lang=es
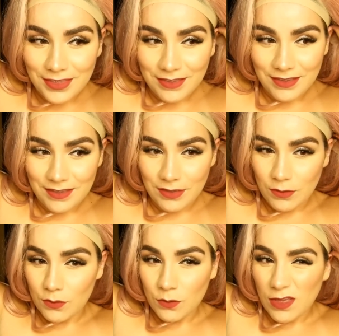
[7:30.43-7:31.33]

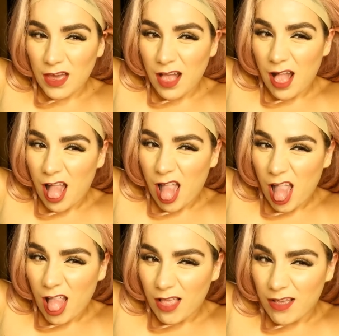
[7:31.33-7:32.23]
Necesito ayuda.
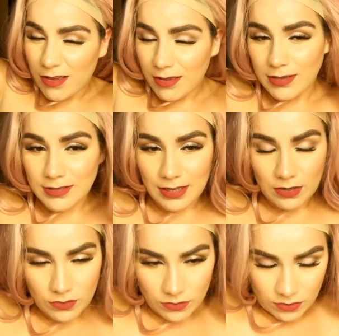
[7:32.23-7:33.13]
Ahí está
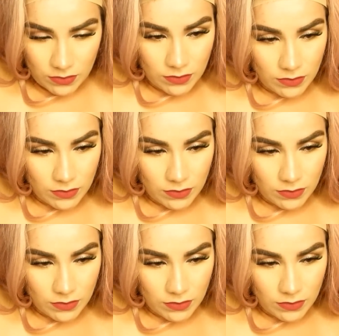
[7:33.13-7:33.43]
el otro.